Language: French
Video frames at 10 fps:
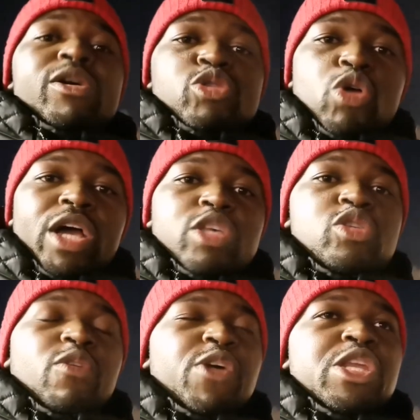rapport à ceux-là
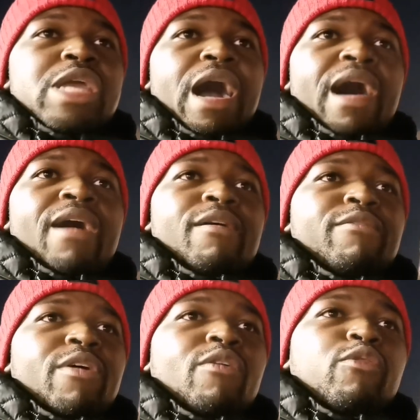qui sont venus
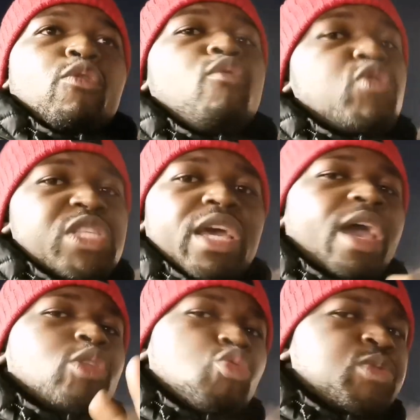avant vous. Vous
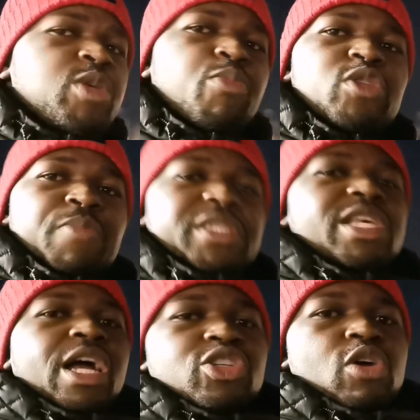serez un tout petit peu
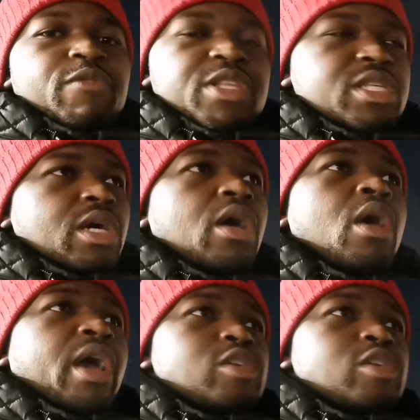spécial, j'ai envie de dire.